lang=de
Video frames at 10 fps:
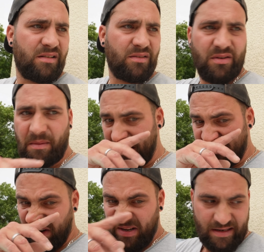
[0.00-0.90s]
und nochmal
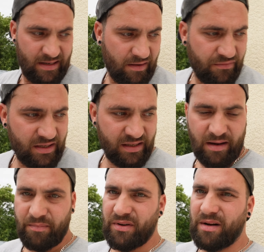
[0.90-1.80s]
200 Liter für die
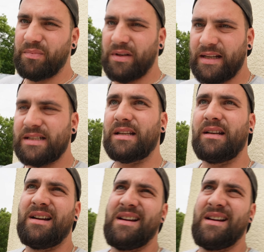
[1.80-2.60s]
Treppe und das Podest.